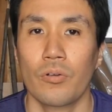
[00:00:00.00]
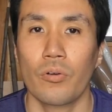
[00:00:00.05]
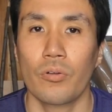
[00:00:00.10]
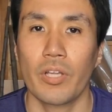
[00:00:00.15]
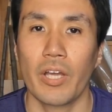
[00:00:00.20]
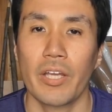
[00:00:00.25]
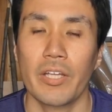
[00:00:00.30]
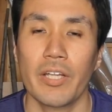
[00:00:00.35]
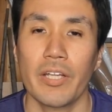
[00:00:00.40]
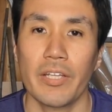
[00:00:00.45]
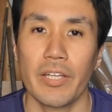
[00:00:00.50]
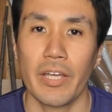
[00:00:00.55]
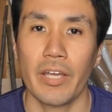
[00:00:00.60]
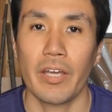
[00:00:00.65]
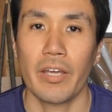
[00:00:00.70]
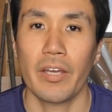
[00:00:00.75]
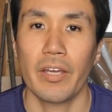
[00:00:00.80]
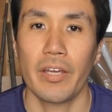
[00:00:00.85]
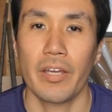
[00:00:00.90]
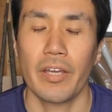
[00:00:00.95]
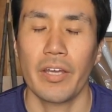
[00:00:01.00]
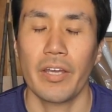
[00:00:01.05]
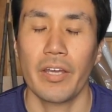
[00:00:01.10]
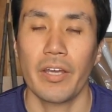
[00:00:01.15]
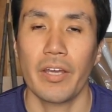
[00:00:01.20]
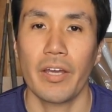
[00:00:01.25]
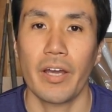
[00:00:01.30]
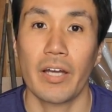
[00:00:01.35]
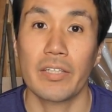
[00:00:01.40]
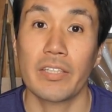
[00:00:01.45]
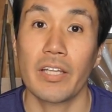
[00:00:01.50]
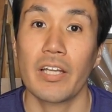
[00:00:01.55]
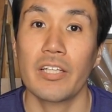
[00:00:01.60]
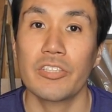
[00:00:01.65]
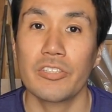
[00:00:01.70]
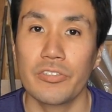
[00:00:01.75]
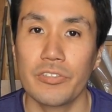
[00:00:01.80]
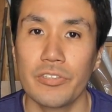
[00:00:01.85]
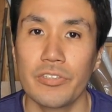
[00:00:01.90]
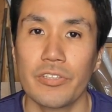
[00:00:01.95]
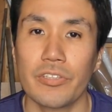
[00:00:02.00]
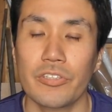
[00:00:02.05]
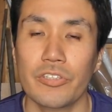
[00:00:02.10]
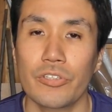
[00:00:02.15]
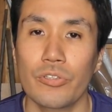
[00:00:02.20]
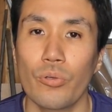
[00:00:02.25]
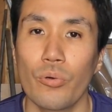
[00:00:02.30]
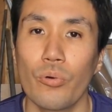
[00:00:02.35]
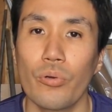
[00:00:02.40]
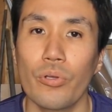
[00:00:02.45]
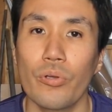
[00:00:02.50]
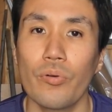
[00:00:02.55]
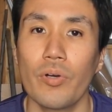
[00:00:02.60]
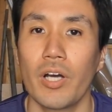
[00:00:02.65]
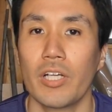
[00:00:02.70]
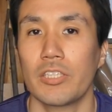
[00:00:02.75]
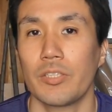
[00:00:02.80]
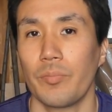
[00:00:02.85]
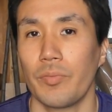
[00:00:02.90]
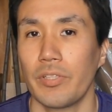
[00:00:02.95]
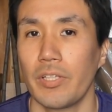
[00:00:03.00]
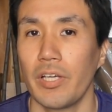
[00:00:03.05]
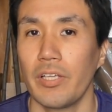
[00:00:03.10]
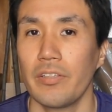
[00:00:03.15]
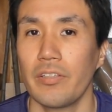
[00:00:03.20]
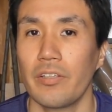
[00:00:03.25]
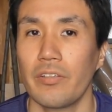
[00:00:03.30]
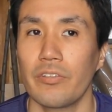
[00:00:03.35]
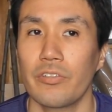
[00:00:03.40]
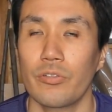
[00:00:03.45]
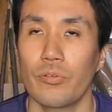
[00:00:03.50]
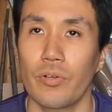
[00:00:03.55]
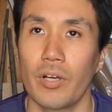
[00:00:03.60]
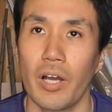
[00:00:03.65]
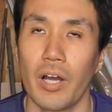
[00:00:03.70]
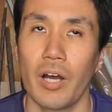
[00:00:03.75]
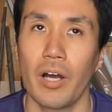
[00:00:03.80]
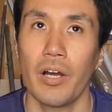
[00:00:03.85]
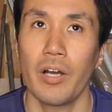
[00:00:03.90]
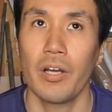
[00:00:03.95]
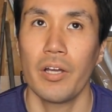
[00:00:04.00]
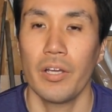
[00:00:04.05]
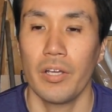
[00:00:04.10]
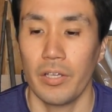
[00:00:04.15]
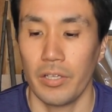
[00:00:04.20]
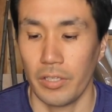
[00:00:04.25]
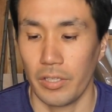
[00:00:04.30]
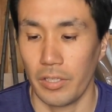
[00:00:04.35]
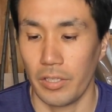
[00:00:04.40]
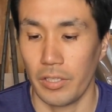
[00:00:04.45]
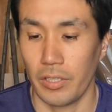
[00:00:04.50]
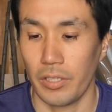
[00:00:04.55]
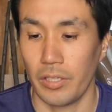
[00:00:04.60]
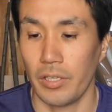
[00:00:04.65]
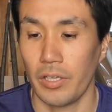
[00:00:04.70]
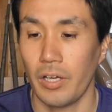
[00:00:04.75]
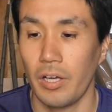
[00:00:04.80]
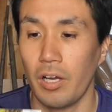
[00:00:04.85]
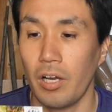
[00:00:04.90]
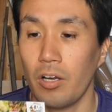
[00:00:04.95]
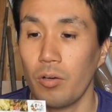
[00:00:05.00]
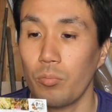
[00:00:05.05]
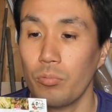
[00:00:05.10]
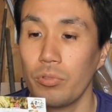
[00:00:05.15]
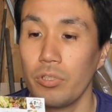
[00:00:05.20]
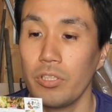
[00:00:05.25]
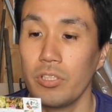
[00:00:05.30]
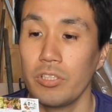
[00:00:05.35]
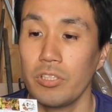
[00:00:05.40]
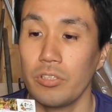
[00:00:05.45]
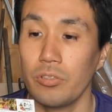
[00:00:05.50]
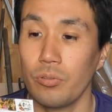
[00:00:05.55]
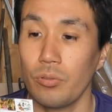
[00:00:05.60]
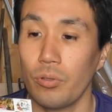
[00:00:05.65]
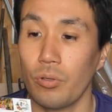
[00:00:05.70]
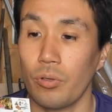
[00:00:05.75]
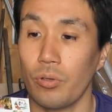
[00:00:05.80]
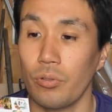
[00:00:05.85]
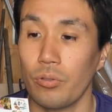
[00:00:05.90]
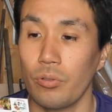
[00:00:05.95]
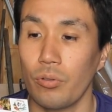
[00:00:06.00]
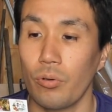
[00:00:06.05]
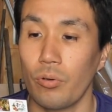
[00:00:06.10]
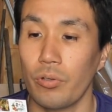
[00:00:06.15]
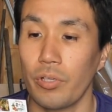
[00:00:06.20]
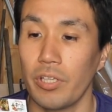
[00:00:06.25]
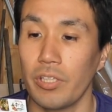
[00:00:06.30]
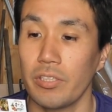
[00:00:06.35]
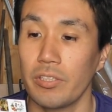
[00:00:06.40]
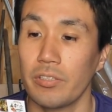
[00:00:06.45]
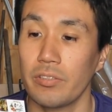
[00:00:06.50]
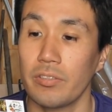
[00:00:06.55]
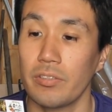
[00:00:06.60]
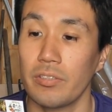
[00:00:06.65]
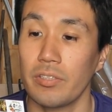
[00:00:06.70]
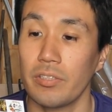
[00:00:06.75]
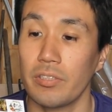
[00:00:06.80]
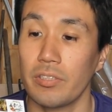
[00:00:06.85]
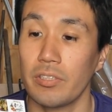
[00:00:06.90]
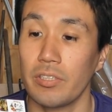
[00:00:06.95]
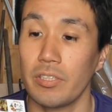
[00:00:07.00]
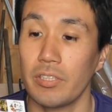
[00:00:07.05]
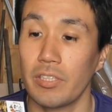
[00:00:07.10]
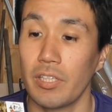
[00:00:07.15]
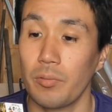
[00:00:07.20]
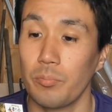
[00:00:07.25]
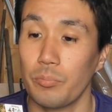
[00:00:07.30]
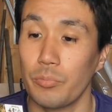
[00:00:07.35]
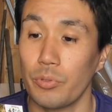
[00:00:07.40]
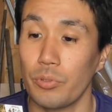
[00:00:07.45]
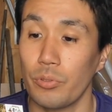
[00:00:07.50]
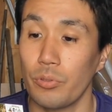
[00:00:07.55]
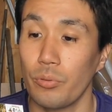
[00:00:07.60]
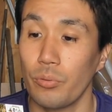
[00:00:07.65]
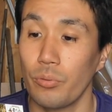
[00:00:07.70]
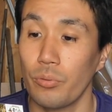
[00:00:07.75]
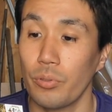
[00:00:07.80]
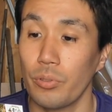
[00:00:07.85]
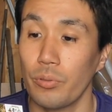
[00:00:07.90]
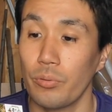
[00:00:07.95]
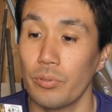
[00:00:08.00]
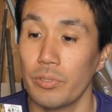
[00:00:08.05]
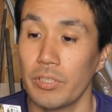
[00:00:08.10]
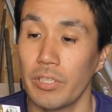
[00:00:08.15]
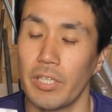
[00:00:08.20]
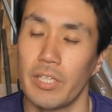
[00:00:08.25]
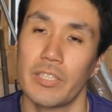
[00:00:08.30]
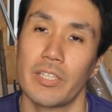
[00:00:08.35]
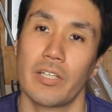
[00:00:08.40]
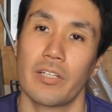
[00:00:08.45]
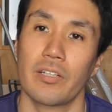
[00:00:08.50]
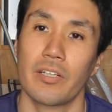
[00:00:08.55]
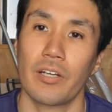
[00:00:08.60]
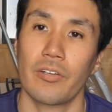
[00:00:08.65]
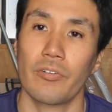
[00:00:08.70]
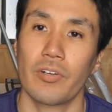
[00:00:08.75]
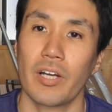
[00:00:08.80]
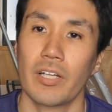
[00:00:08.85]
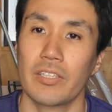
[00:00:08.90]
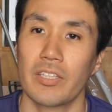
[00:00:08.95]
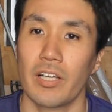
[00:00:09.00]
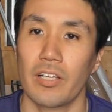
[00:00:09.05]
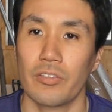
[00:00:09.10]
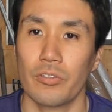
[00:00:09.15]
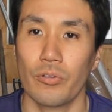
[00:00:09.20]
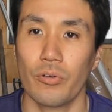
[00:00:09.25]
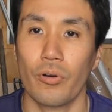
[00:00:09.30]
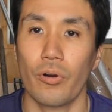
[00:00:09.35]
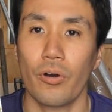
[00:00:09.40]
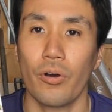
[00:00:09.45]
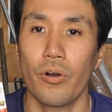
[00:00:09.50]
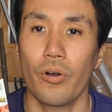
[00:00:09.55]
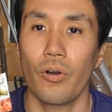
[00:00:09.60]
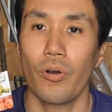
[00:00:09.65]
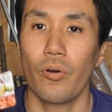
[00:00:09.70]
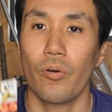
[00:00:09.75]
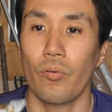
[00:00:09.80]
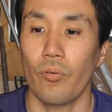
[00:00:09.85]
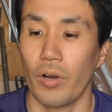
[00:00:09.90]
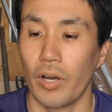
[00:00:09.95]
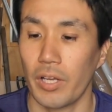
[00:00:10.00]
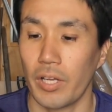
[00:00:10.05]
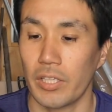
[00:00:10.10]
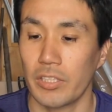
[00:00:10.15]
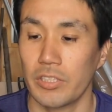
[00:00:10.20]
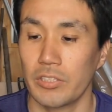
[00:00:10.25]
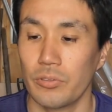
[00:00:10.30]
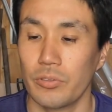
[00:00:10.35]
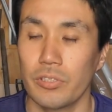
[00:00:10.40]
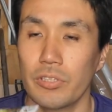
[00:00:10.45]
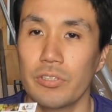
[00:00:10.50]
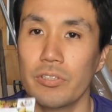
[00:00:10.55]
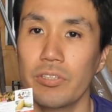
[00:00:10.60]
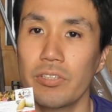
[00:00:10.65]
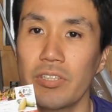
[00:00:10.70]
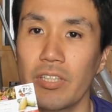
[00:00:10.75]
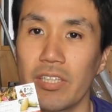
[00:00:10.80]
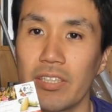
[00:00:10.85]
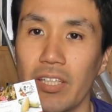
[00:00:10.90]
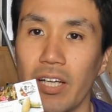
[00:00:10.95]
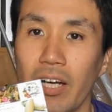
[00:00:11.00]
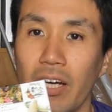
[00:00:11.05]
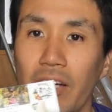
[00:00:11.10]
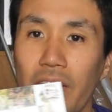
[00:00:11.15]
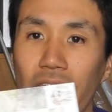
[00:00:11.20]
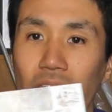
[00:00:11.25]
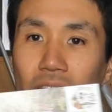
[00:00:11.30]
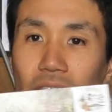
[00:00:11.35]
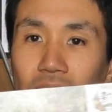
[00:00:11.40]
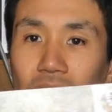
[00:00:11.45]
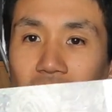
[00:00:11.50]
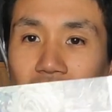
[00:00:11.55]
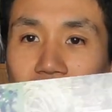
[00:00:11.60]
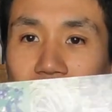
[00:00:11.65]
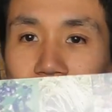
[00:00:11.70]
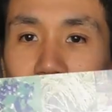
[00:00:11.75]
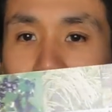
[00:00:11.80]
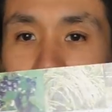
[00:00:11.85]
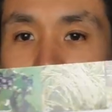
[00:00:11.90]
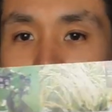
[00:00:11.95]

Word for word: この間ね、えー、新しく農業を始めたいっていう人が、えー、青森市の農林水産部農業政策課の方とお話をするってさ、ね、